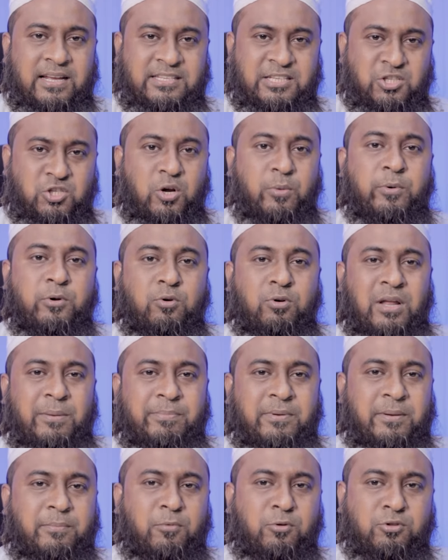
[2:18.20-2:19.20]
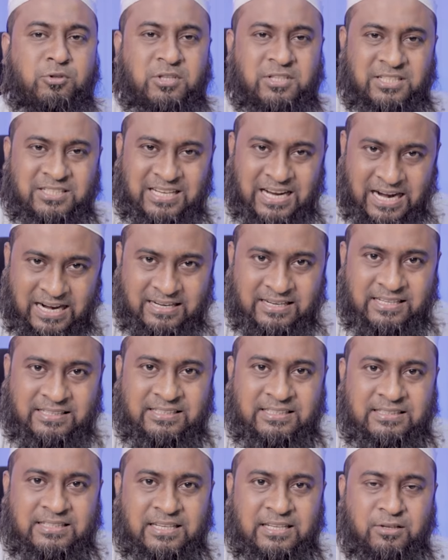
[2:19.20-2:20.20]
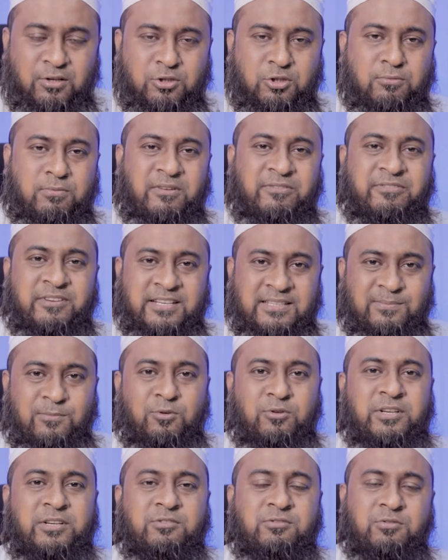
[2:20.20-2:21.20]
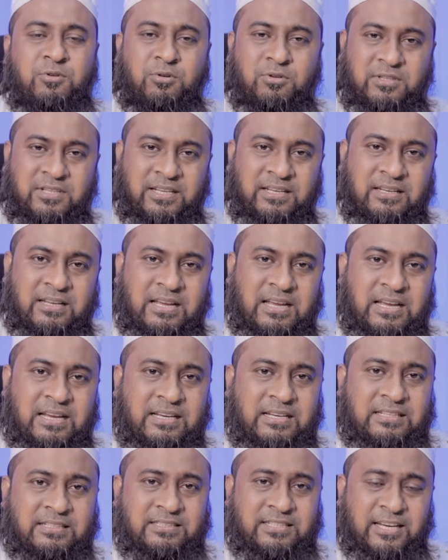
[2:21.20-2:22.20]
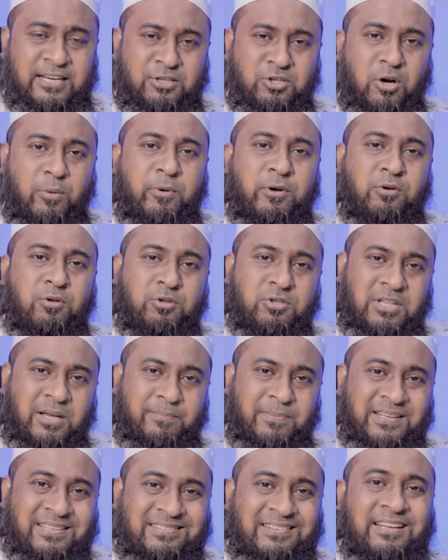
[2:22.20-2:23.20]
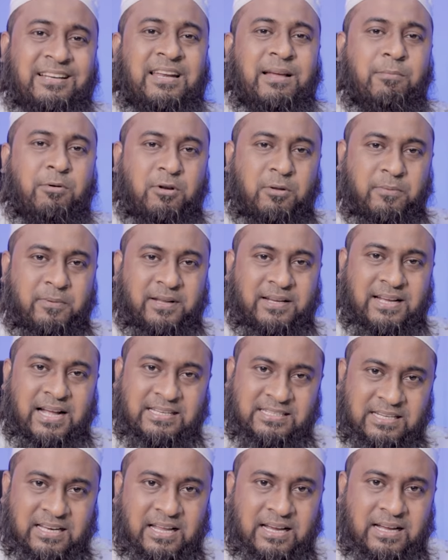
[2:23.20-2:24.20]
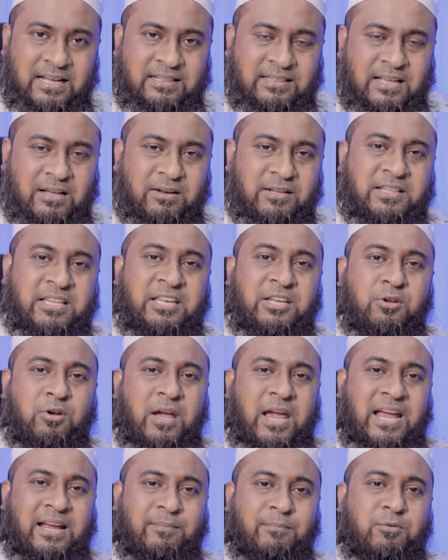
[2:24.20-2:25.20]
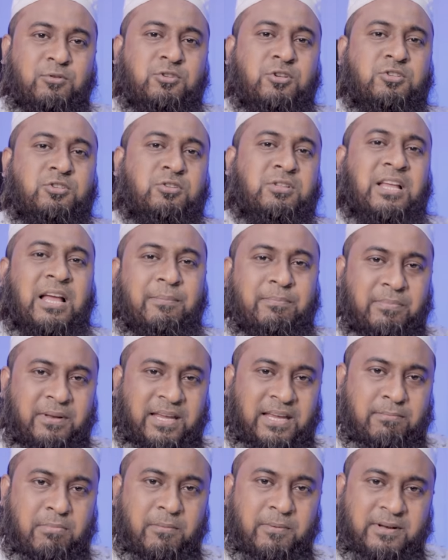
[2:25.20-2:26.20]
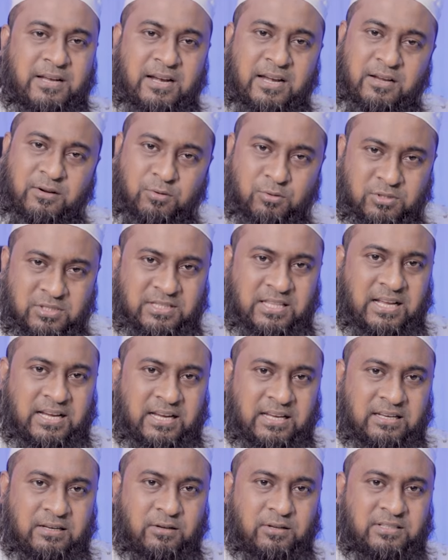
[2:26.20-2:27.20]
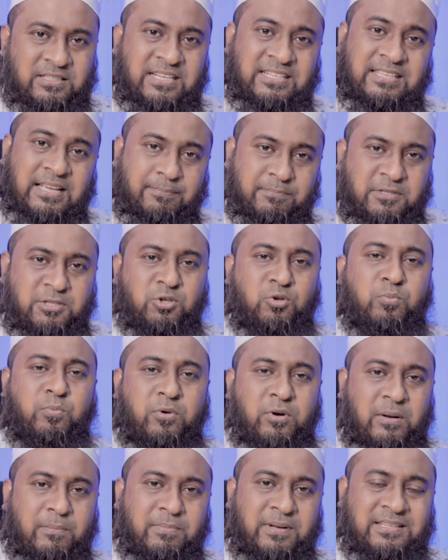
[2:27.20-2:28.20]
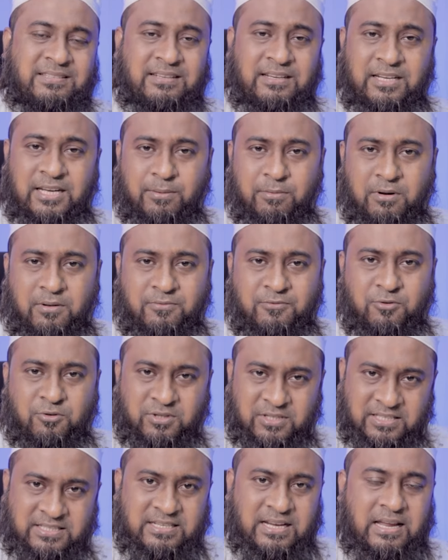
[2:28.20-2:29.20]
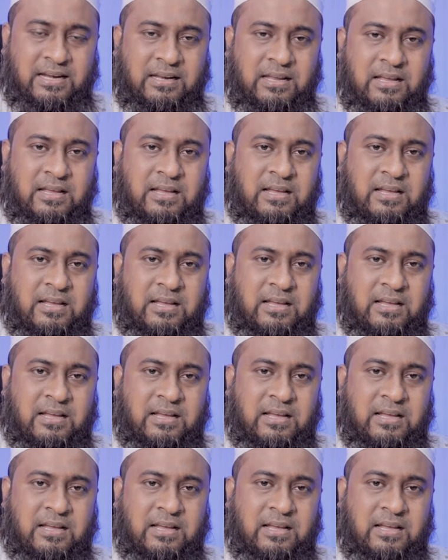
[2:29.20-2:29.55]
যে সময়গুলো আপনি বন্ধুদের সাথে আড্ডা দিতেন অথবা ফেসবুক ইউজ করতেন সেই সময়গুলো যদি আপনি স্কিল ডেভেলপমেন্টে কাজে লাগান তাহলে দীর্ঘ এক বছর যদি আপনি এভাবে টানা করতে থাকেন যে সাবজেক্টের উপরে আপনি স্কিল ডেভেলপ করতে চান